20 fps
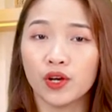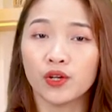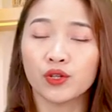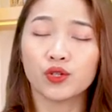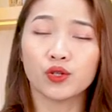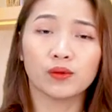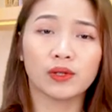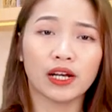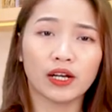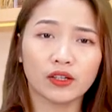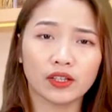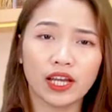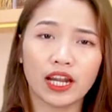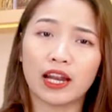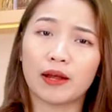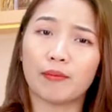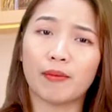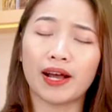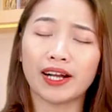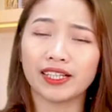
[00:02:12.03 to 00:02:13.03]
chúng ta có thể
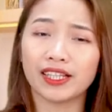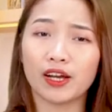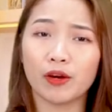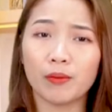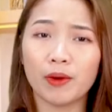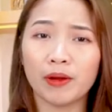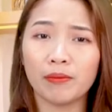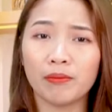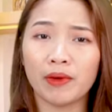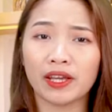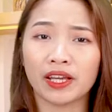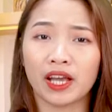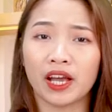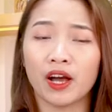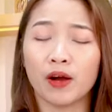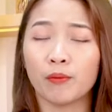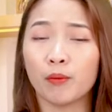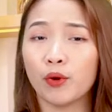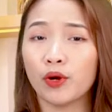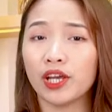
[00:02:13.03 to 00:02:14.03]
là mang theo bên mình
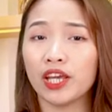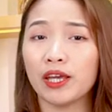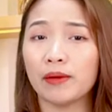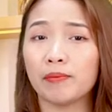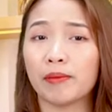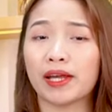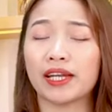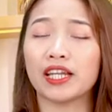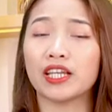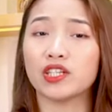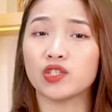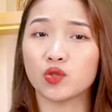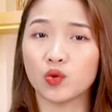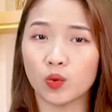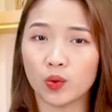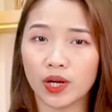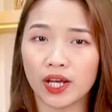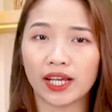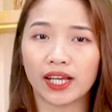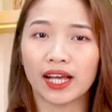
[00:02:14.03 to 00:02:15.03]
mỗi khi mà đi
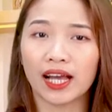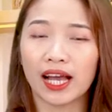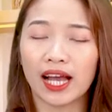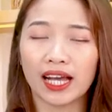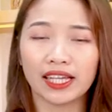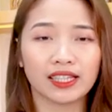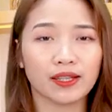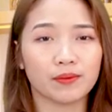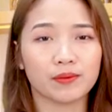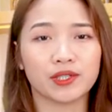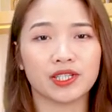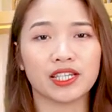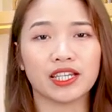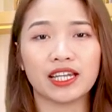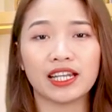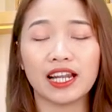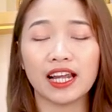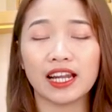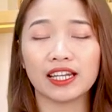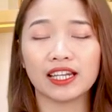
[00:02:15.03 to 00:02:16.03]
du lịch hay thậm
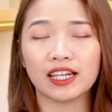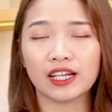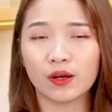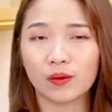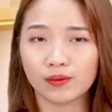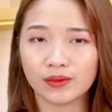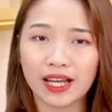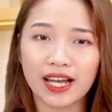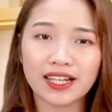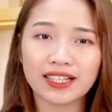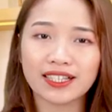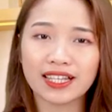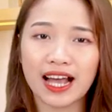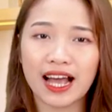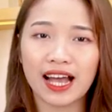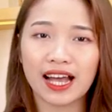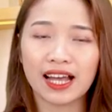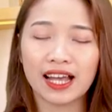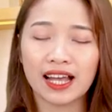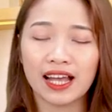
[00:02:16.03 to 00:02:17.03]
chí là đi công tác
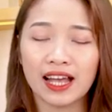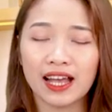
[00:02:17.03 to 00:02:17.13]
xa